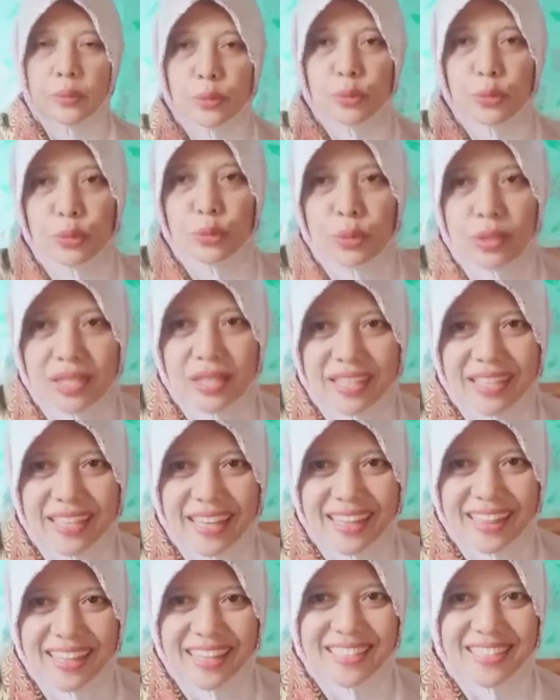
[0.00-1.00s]
untuk
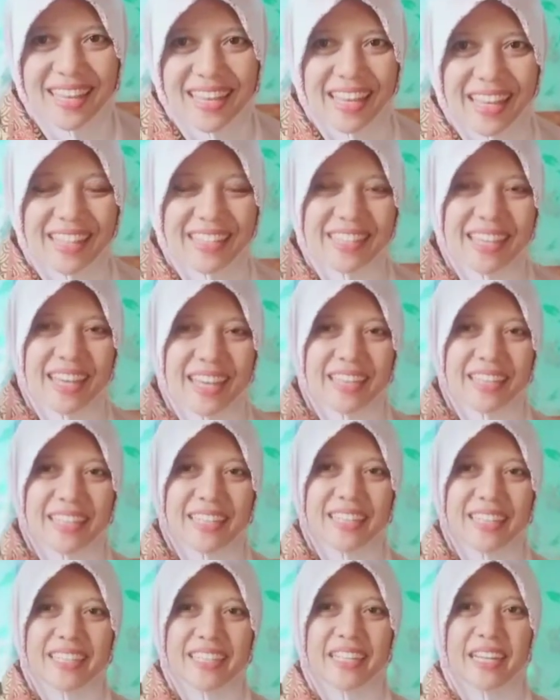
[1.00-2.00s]
kegiatan
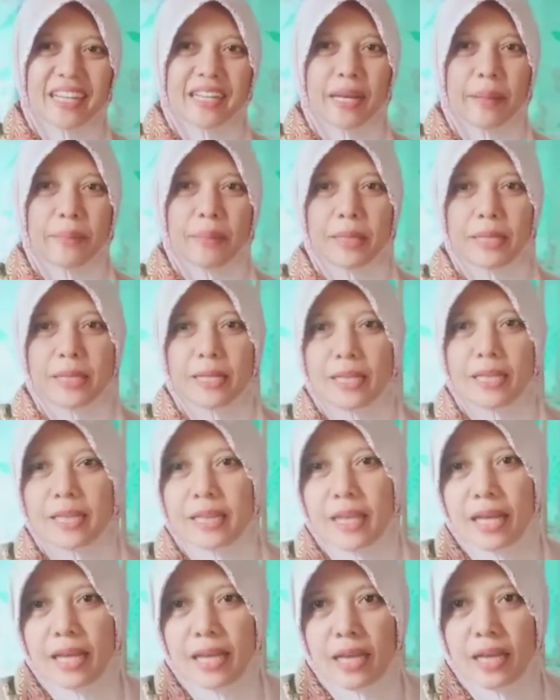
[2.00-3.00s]
sehari-hari dan yang penting
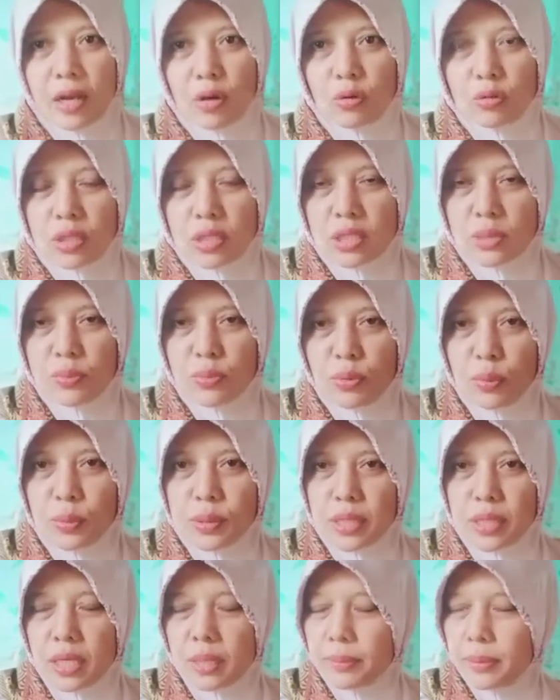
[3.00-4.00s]
kita nggak usah sibuk
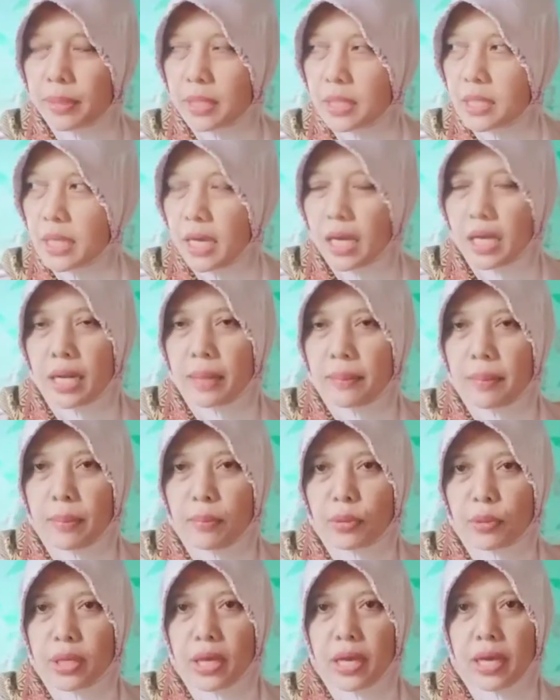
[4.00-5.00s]
mencari pekerjaan
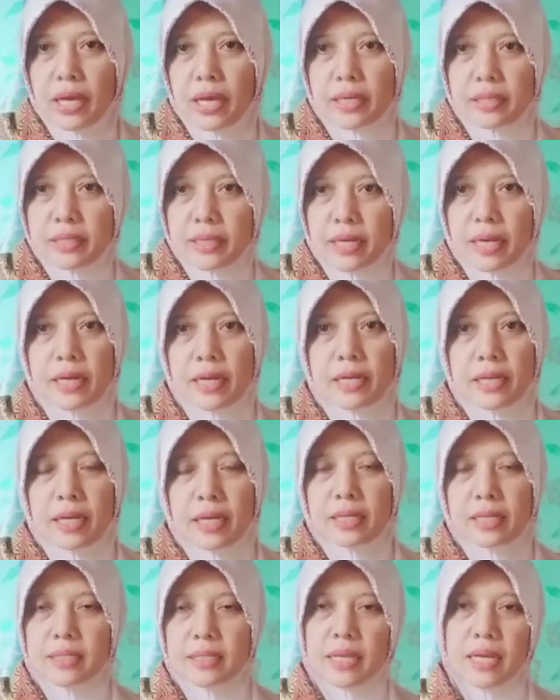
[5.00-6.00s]
apapun yang ada kita
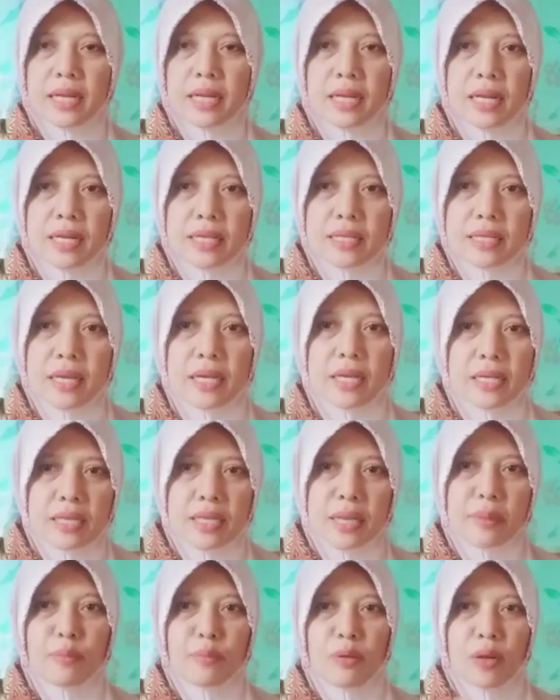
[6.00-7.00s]
kerjakan aja
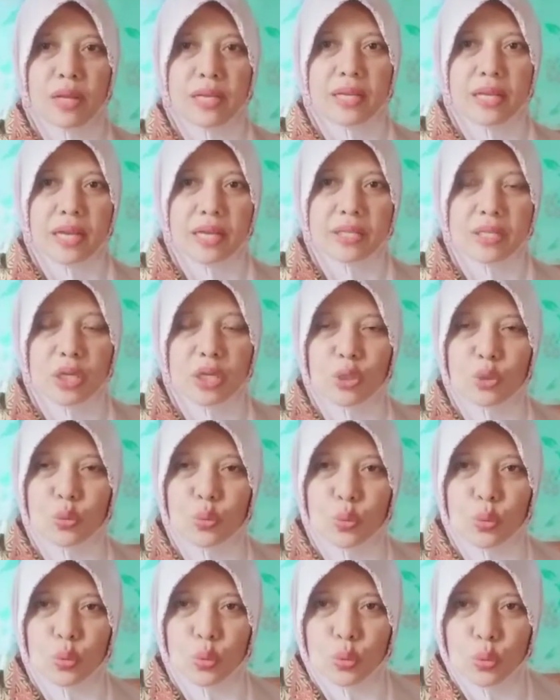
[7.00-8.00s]
kita mulai aja
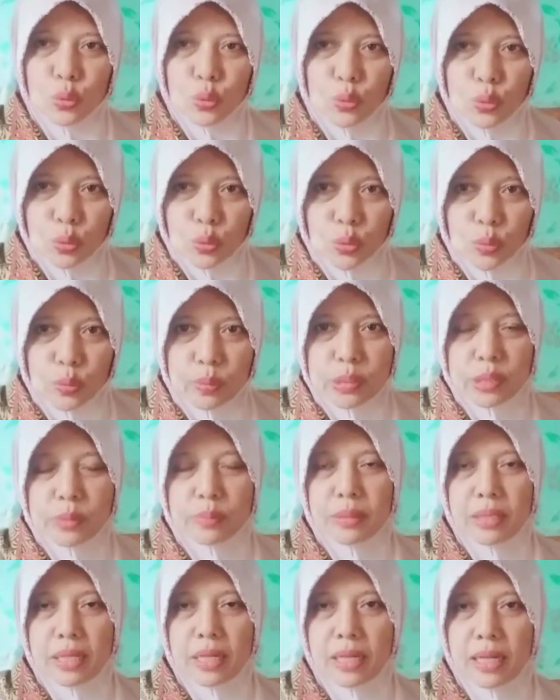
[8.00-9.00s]
dulu
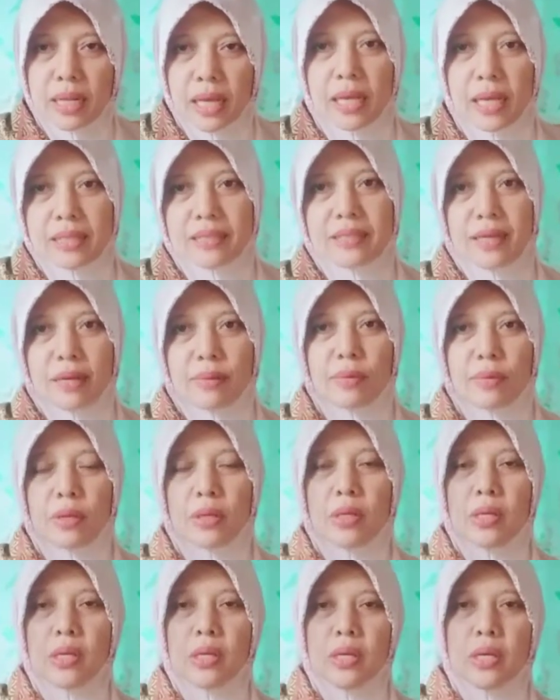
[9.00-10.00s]
Bismillah Insya Allah
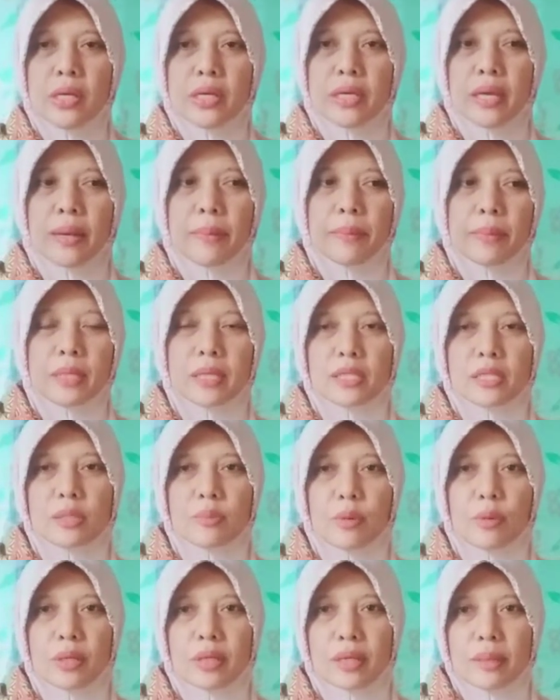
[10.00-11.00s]
yang penting
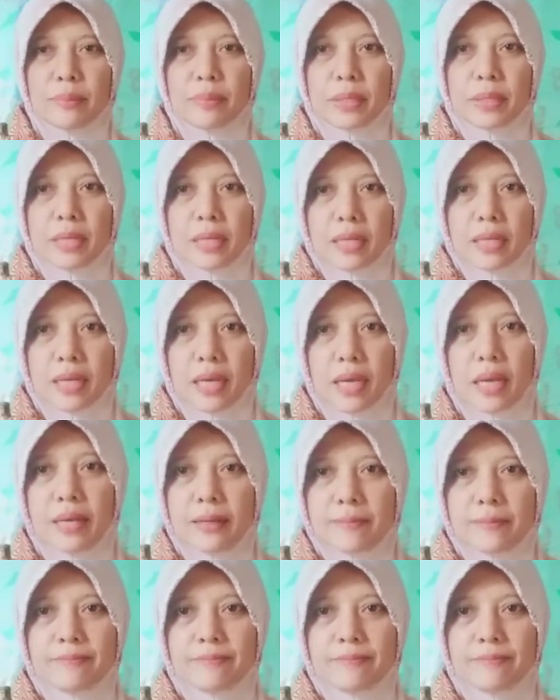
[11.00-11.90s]
semuanya berkah